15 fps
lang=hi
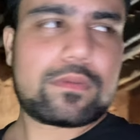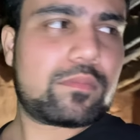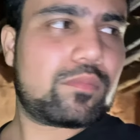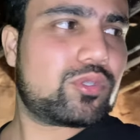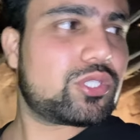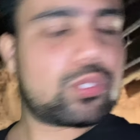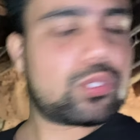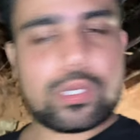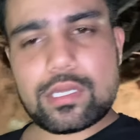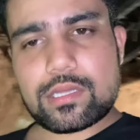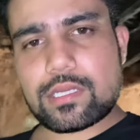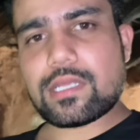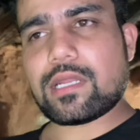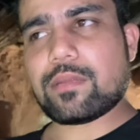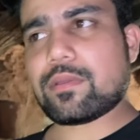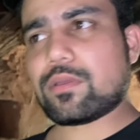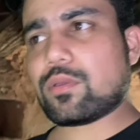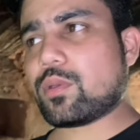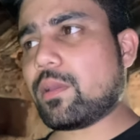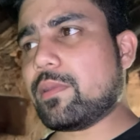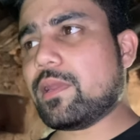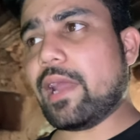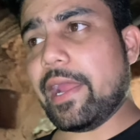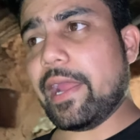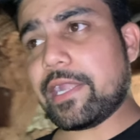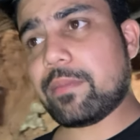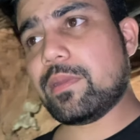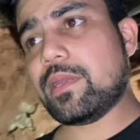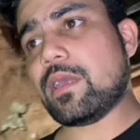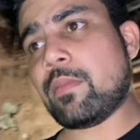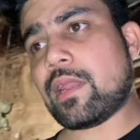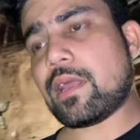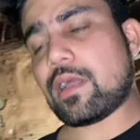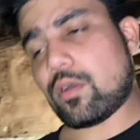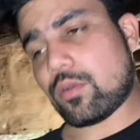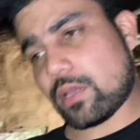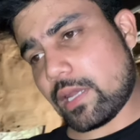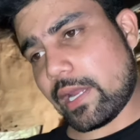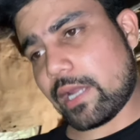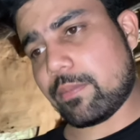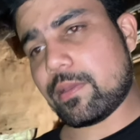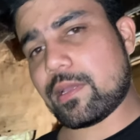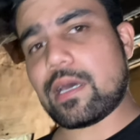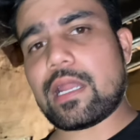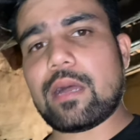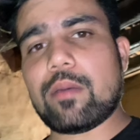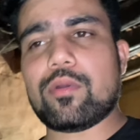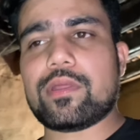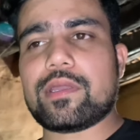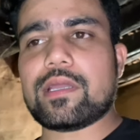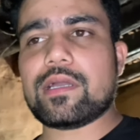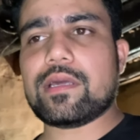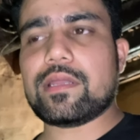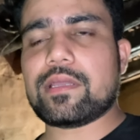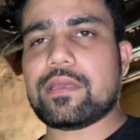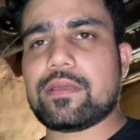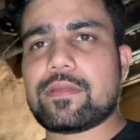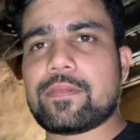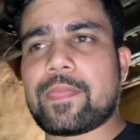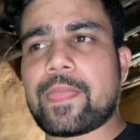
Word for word: मुझे थोड़ा अंदर जाने में क्योंकि अभी लाइट भी नहीं हमारे गांव की लाइट भी ख़राब हो रही है घर की